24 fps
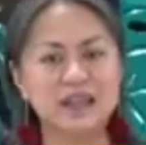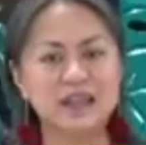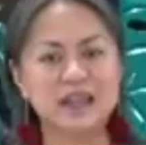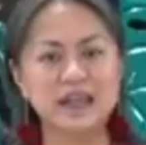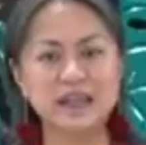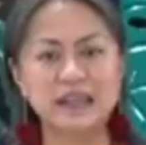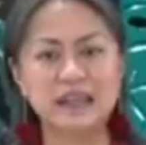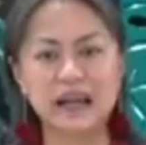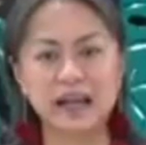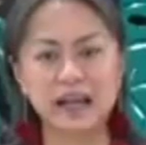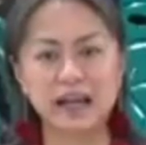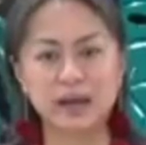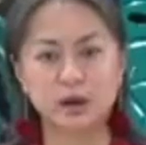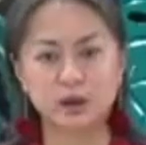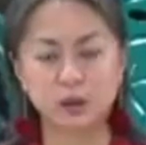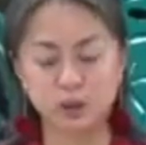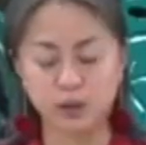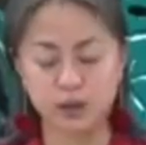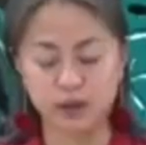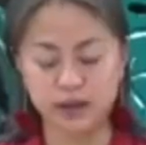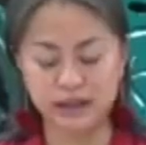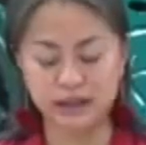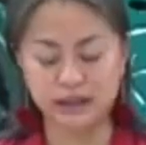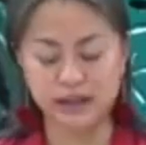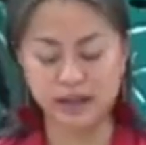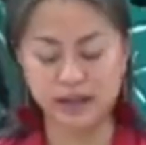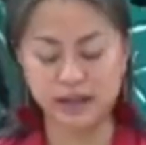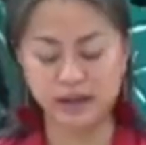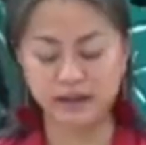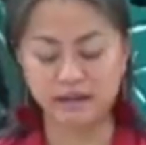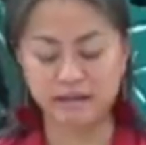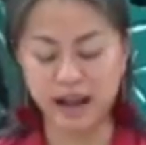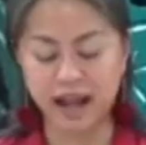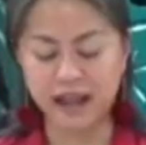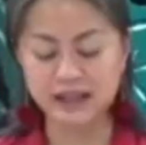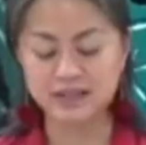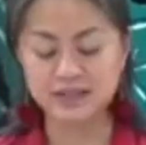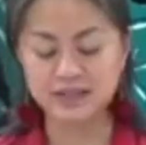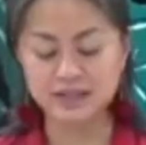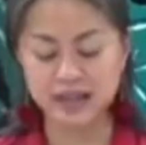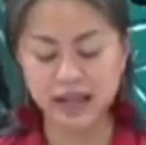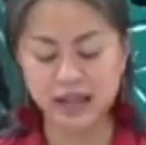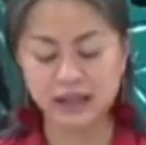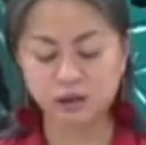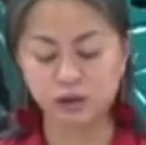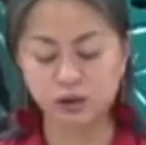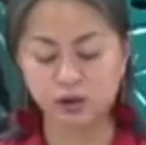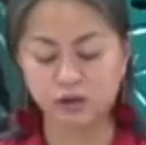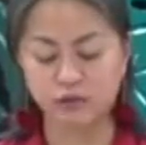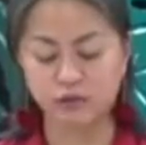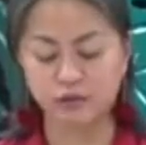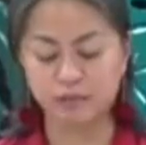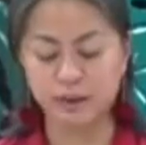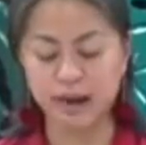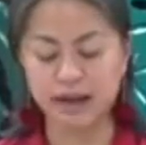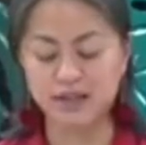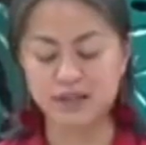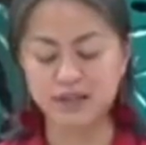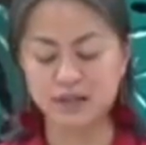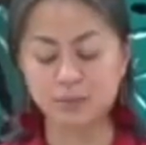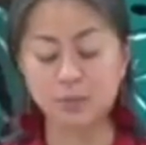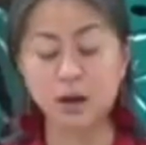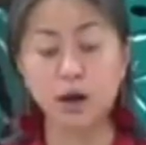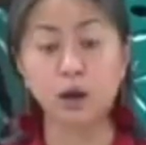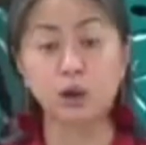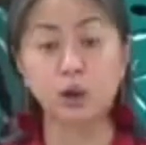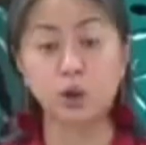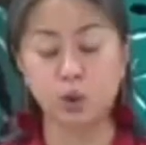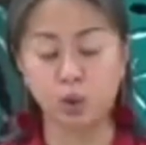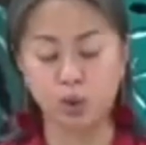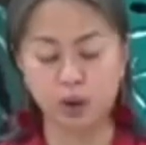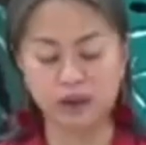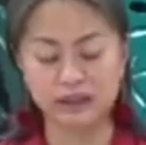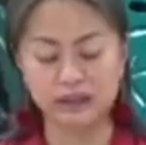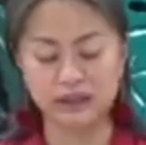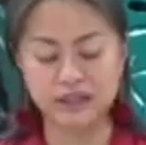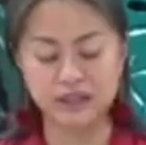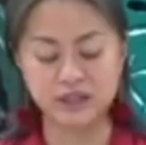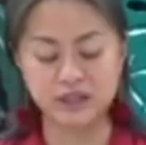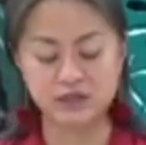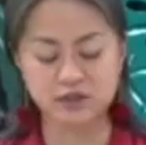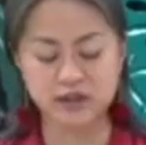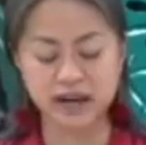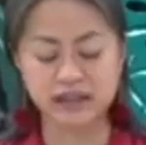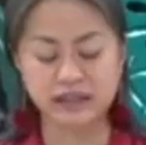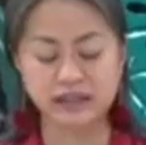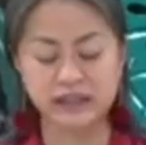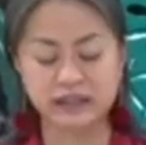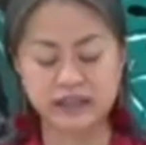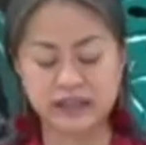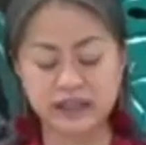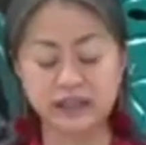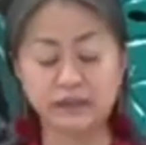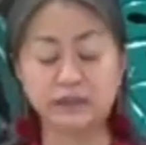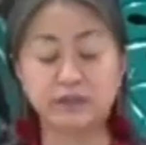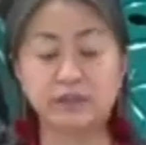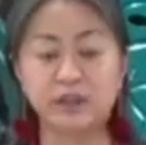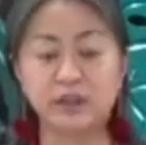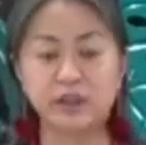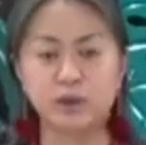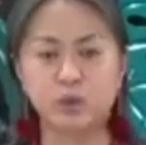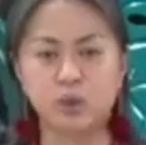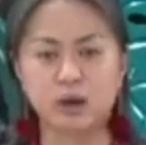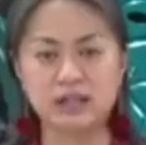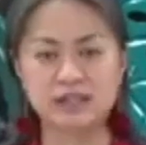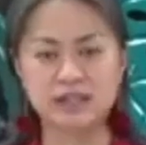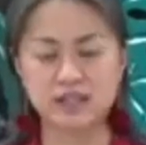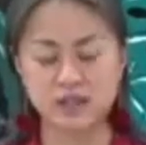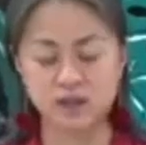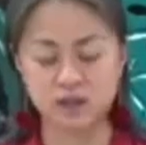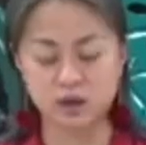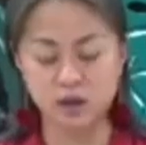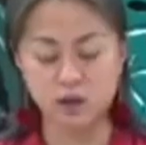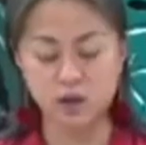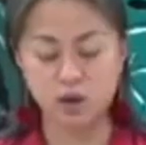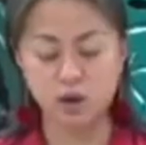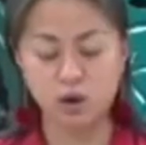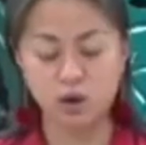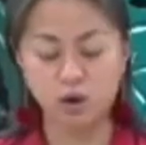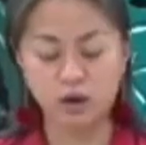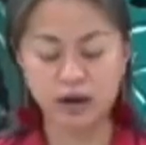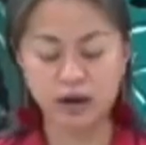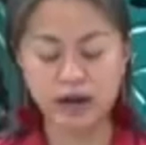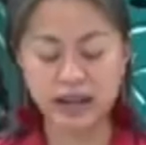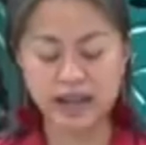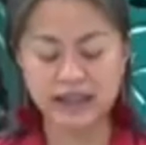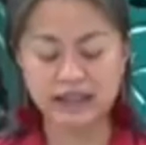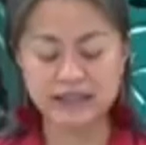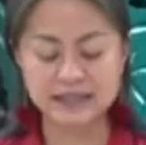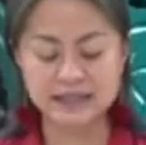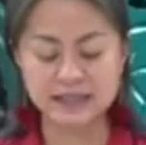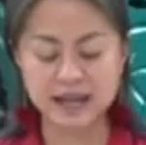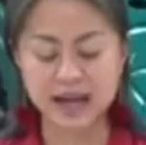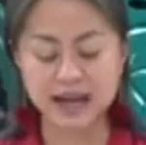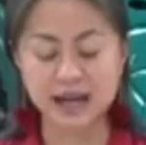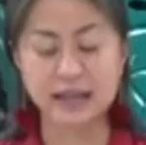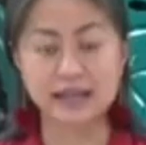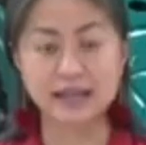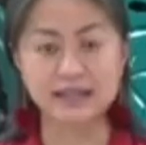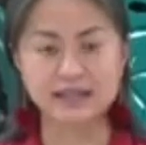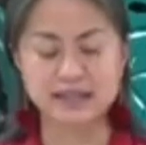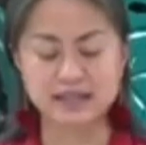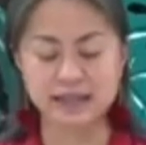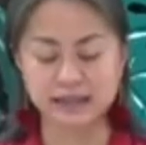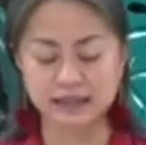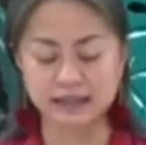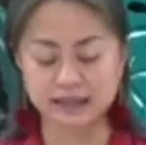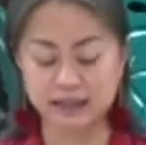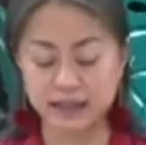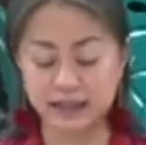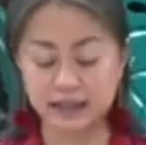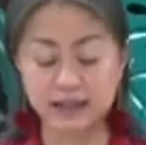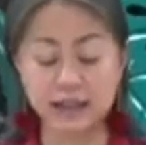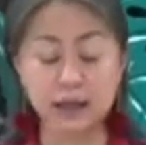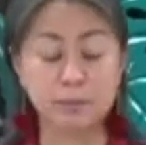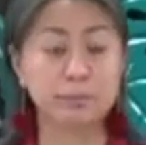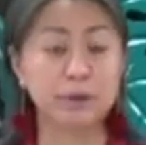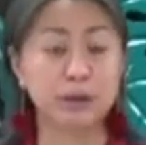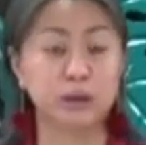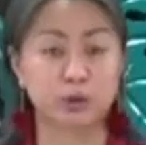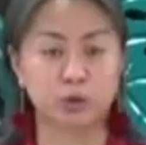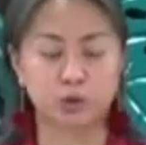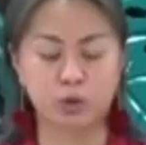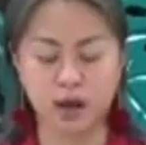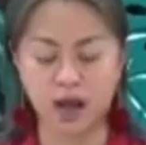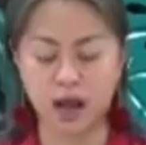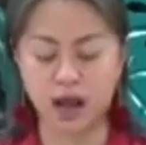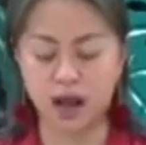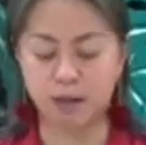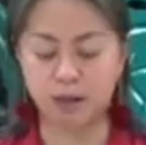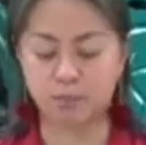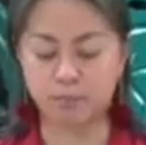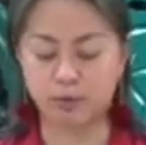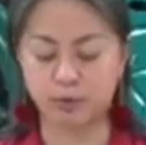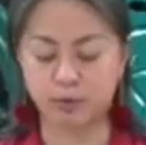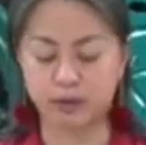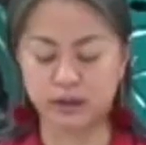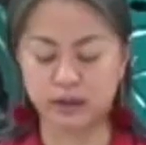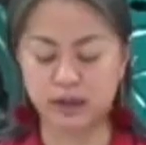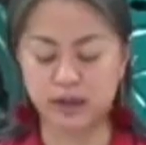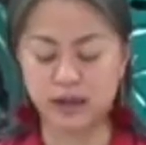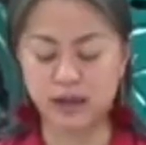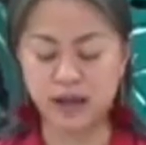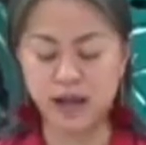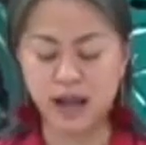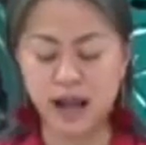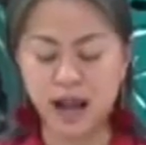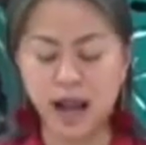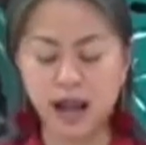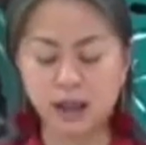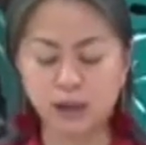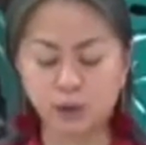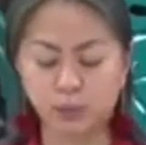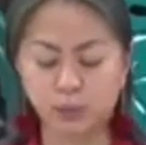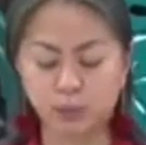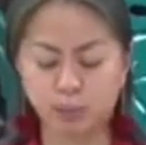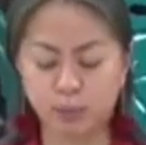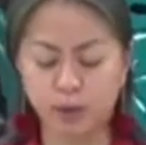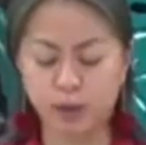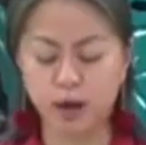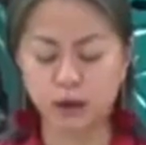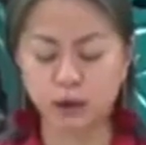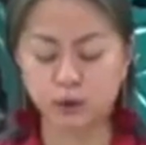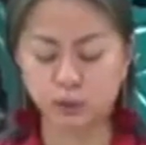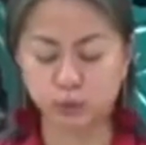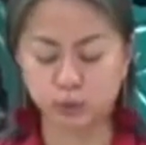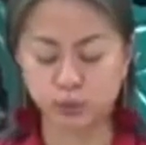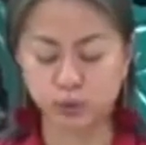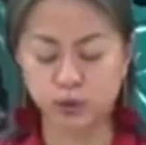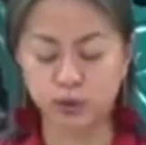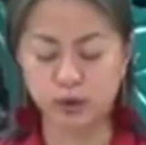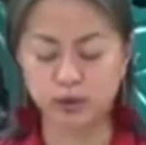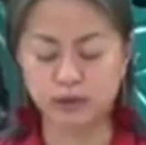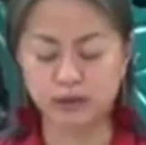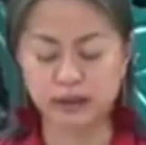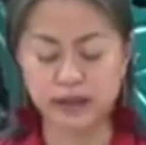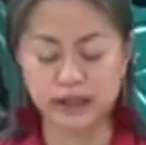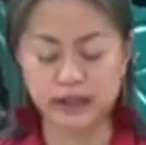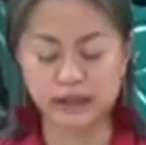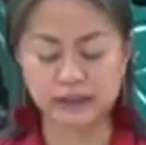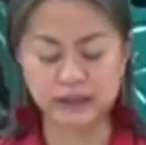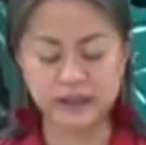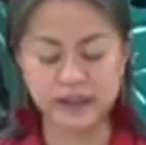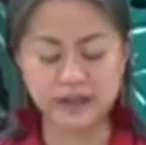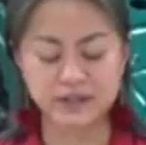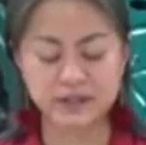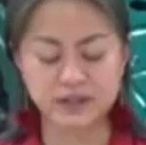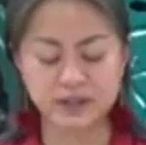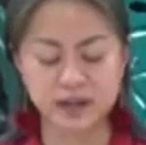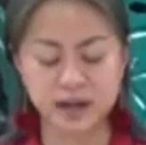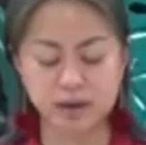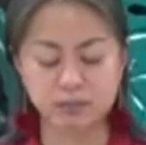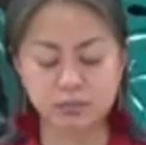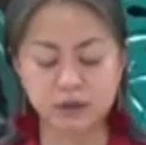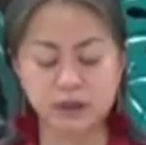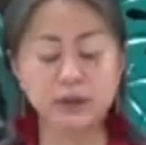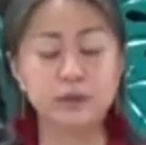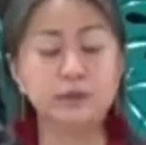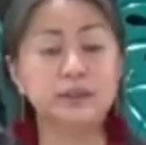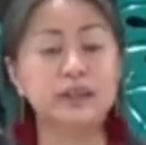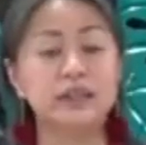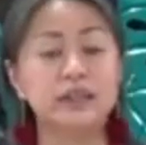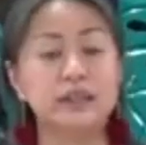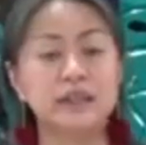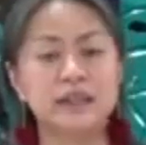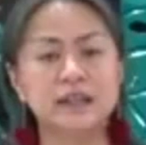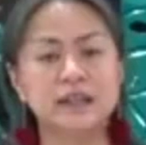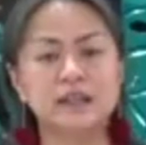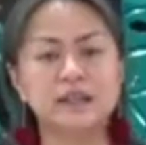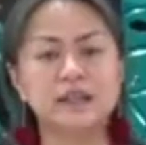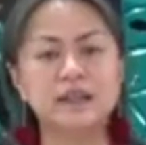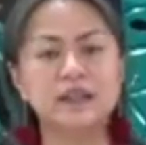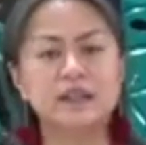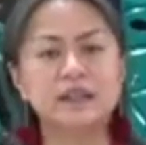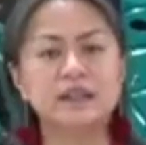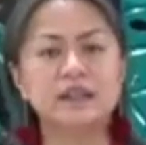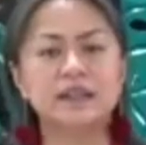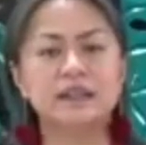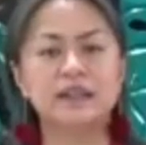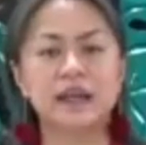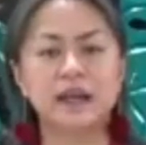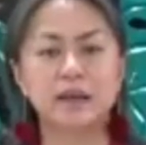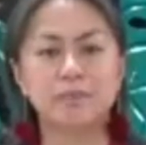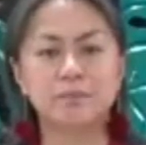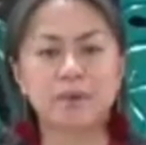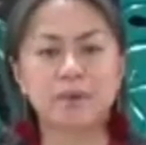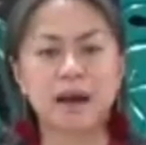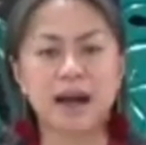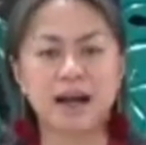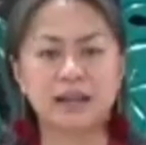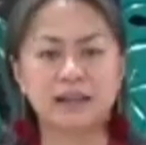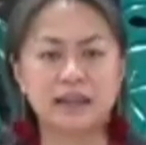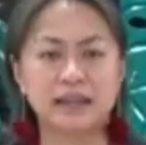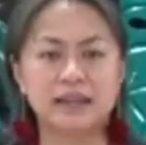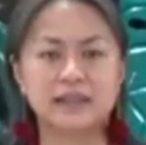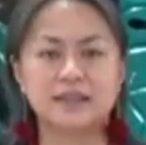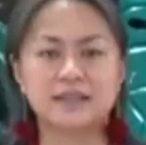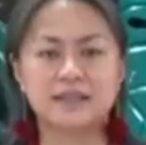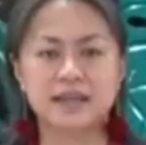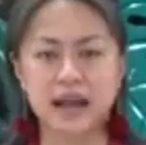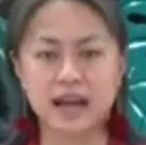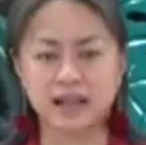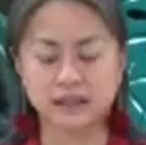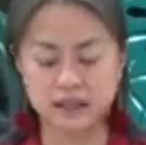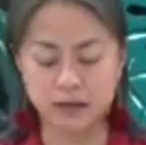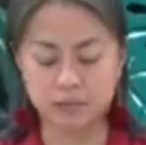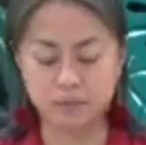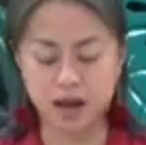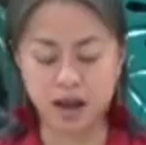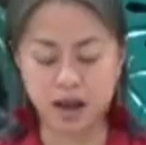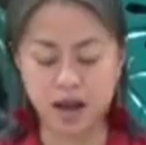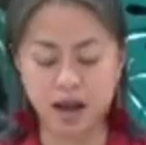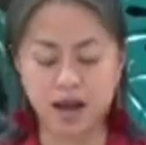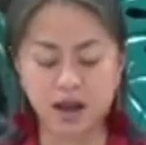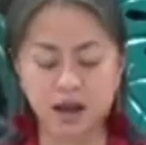nagkaroon ng grand send-off para sa mga locally stranded individuals or LSIs at ginanap ito kahapon. Ano po ang tulong ng DSWD na naipahatid sa ating mga